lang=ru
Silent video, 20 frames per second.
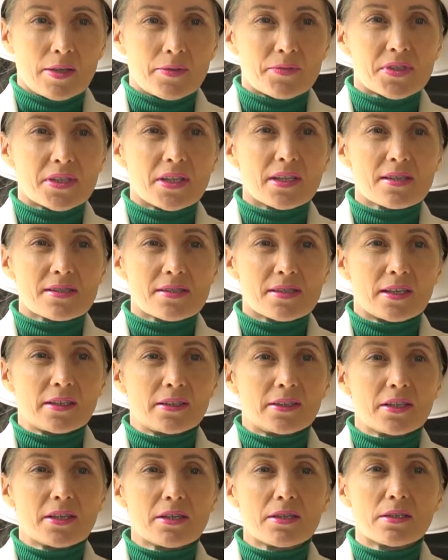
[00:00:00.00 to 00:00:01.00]
Все
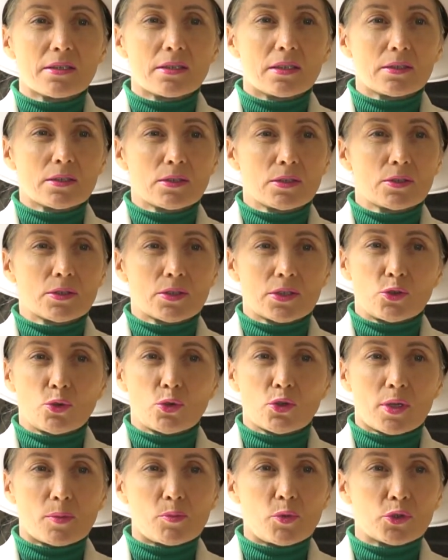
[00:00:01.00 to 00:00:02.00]
остальные, э,
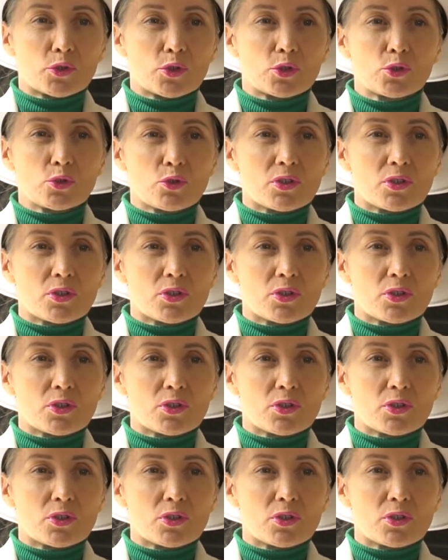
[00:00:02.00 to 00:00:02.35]
кто работает